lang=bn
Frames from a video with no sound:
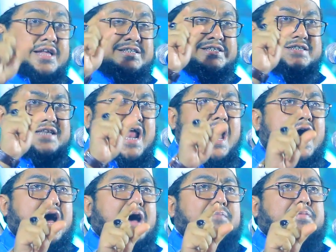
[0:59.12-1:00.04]

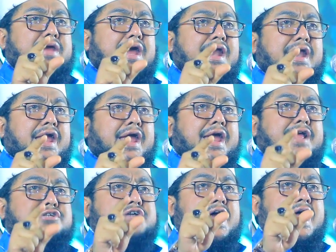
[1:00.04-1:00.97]
ইসলামকে নিয়ে
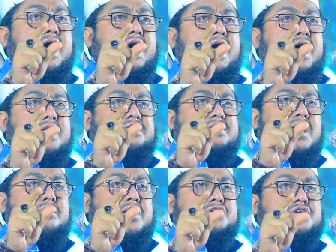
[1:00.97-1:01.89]
যারা
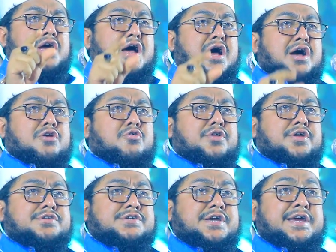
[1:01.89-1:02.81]
তামাশা
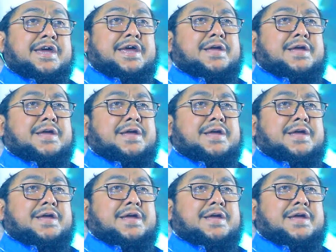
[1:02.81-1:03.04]
করেছে